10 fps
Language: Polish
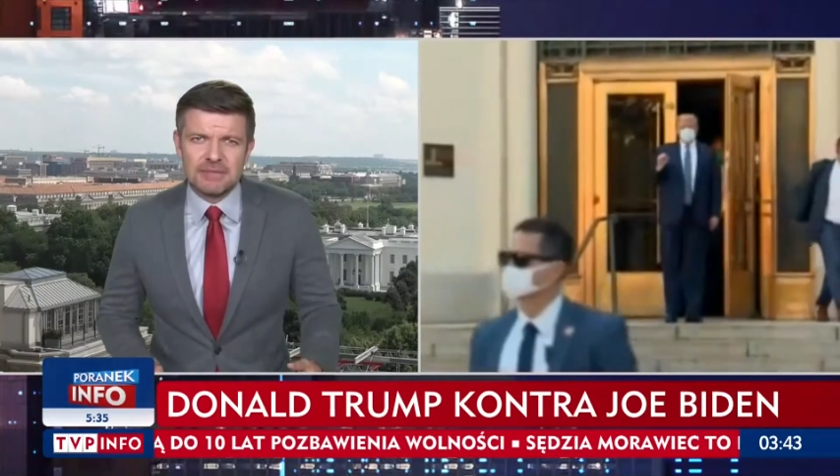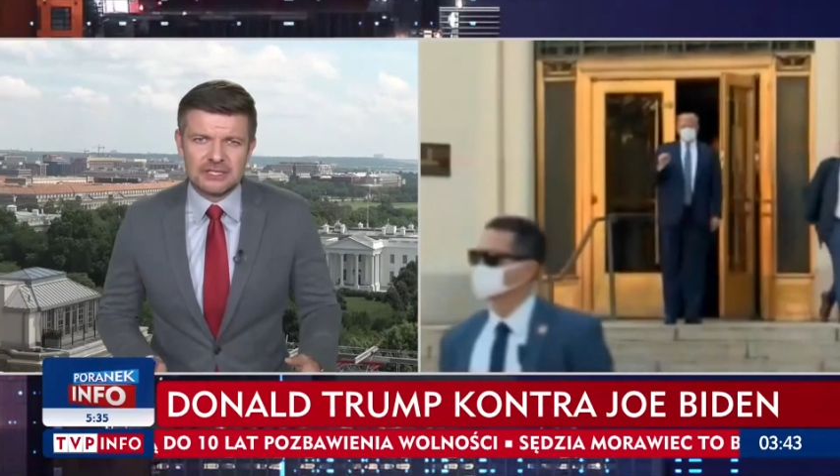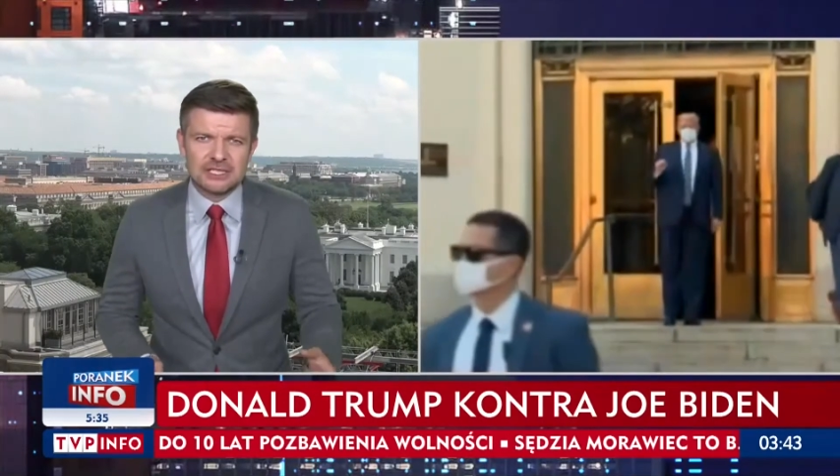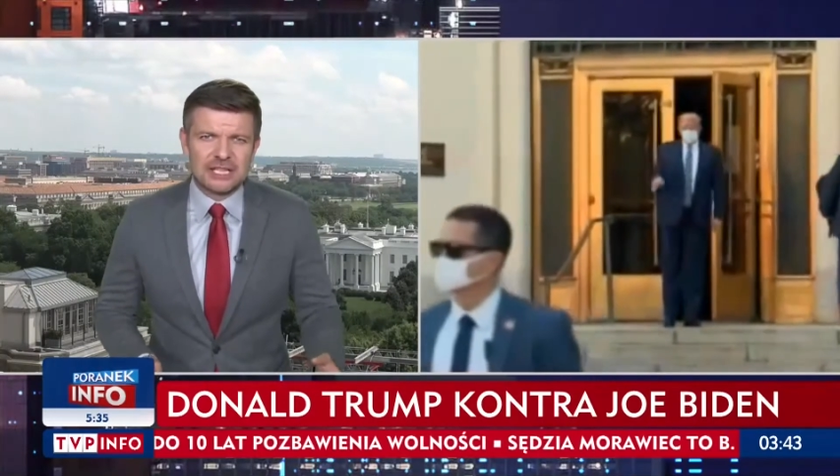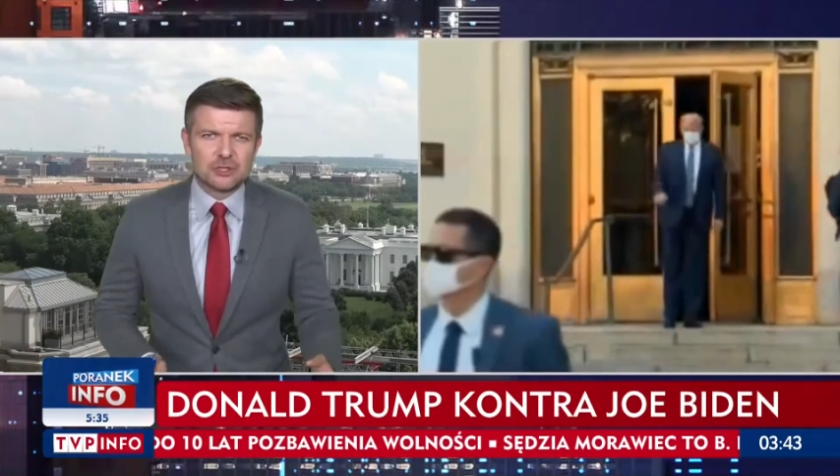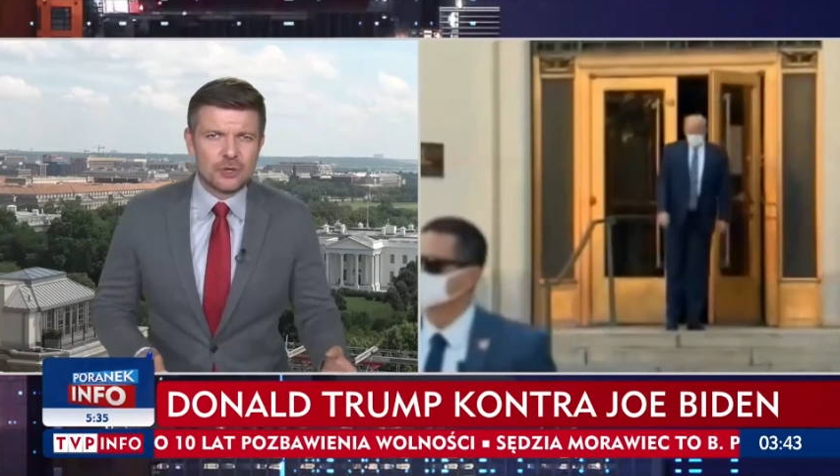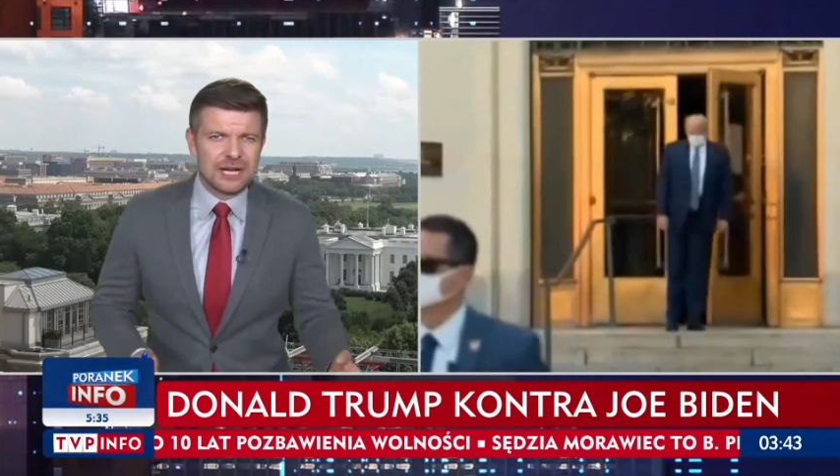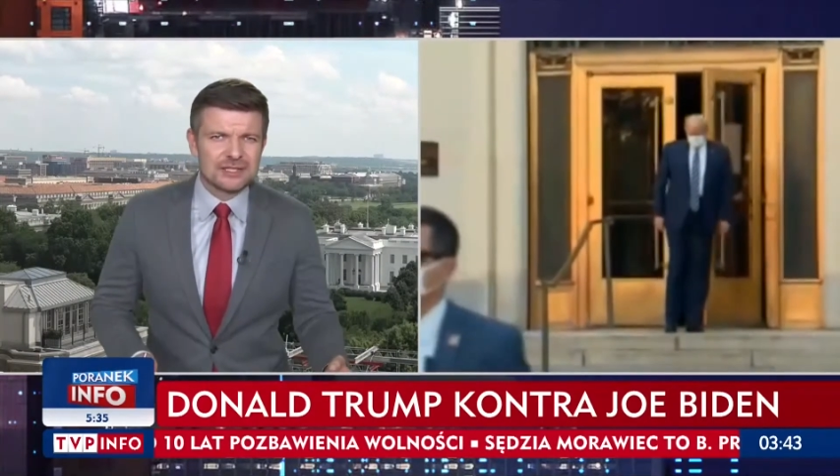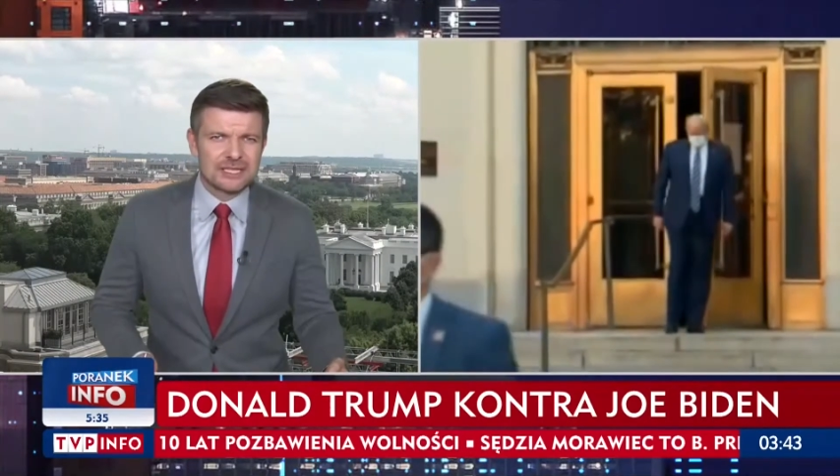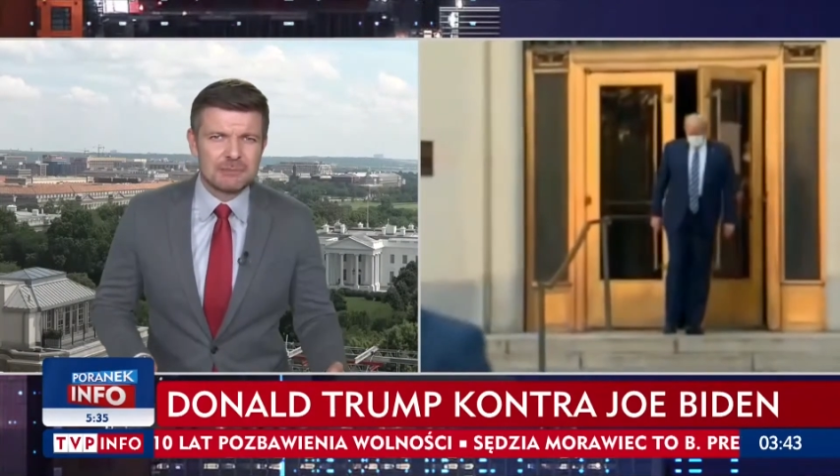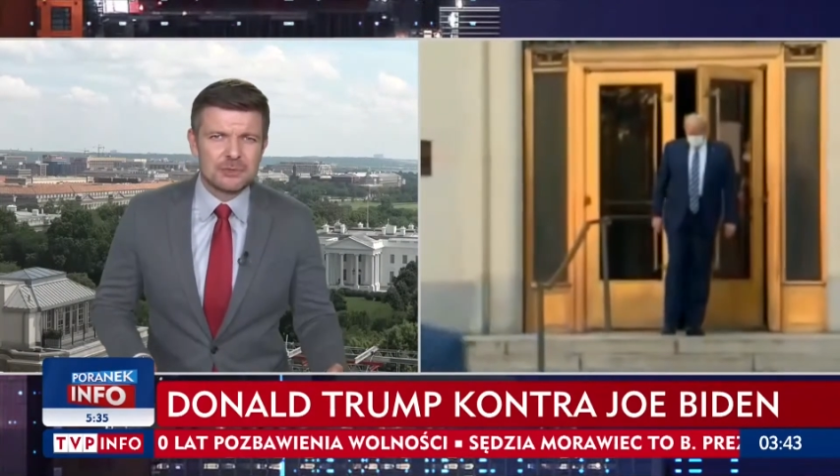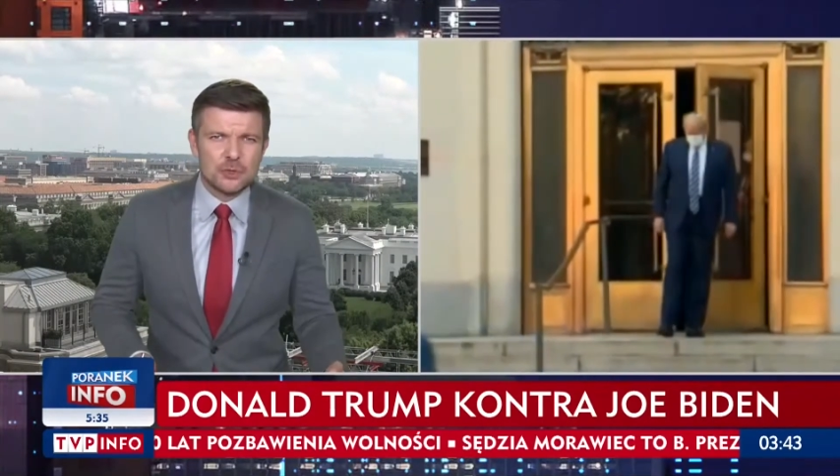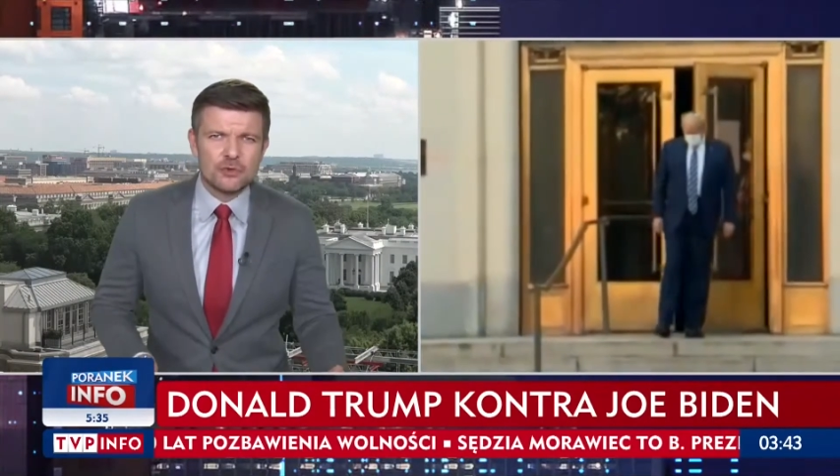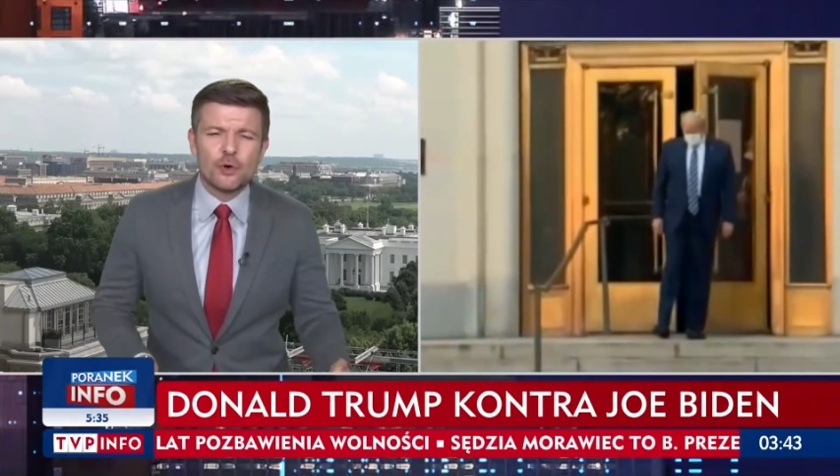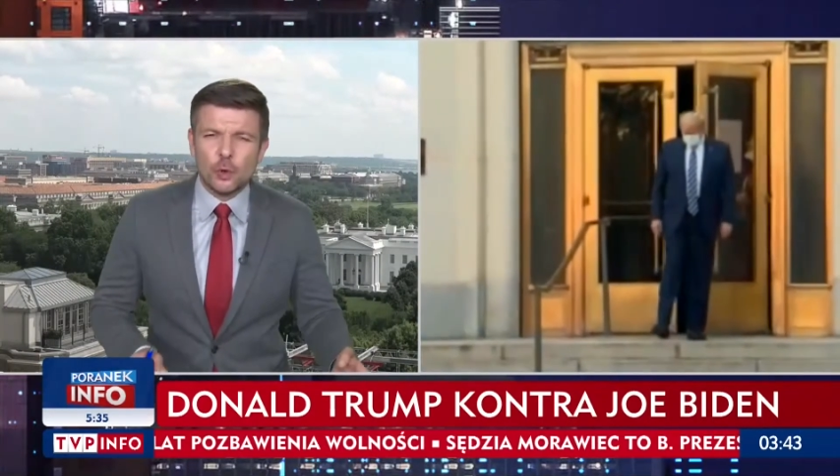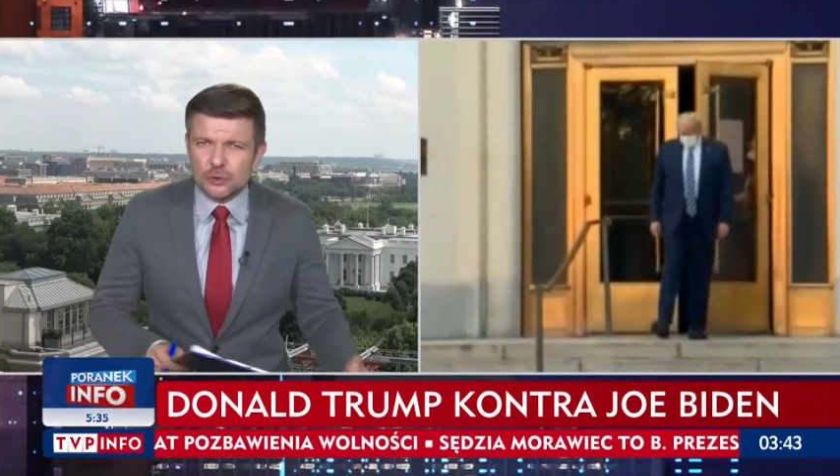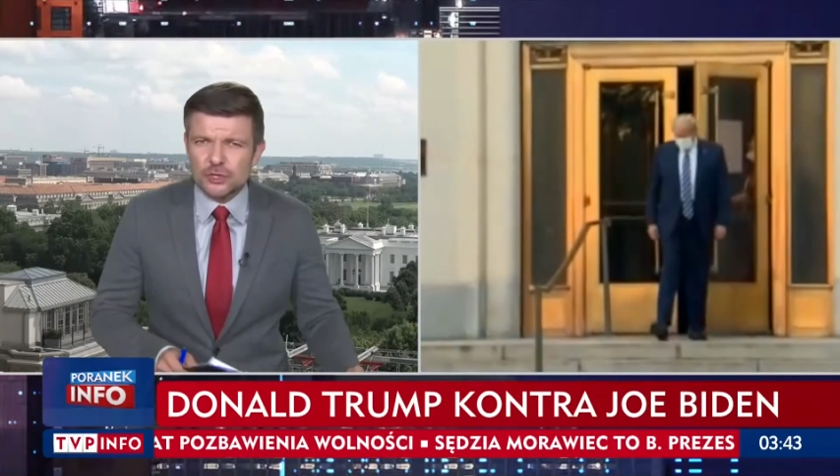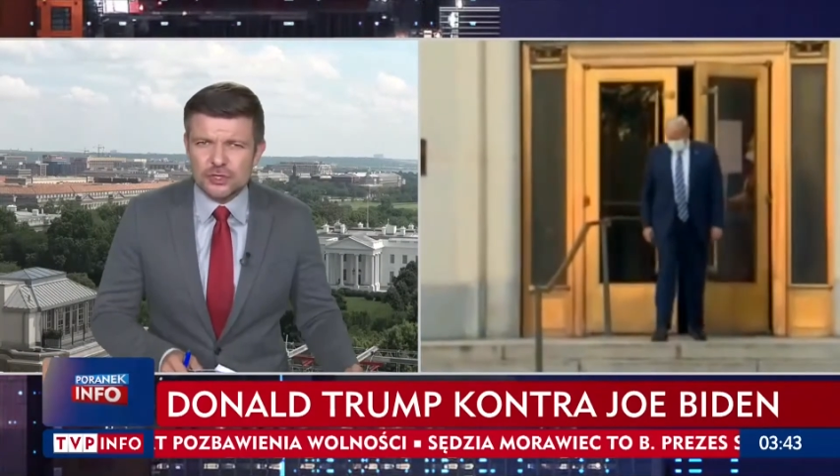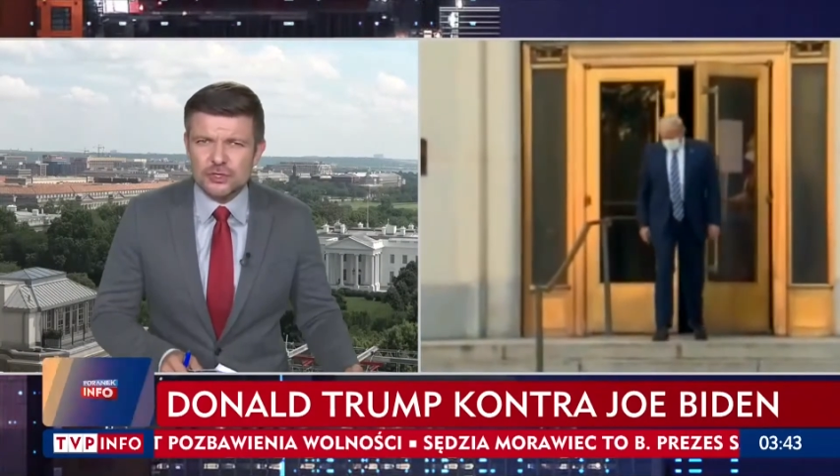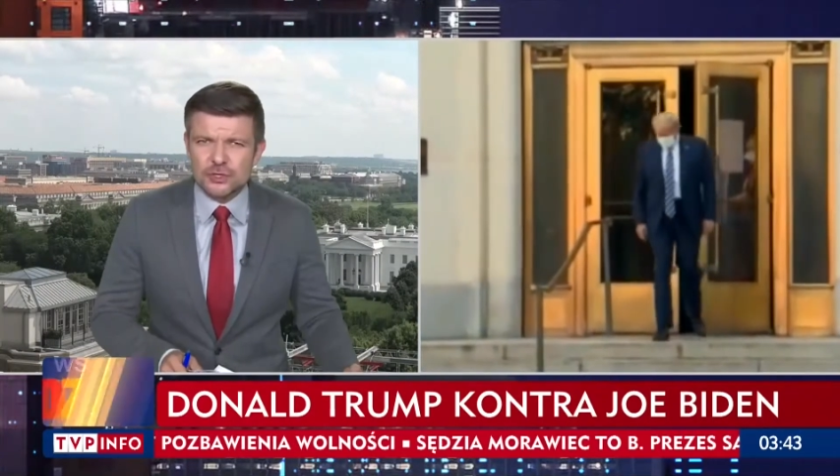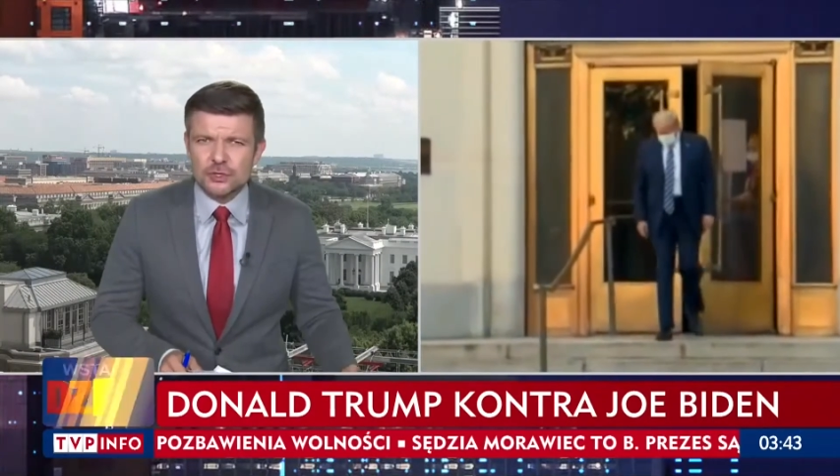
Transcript: Does it attract some new voters?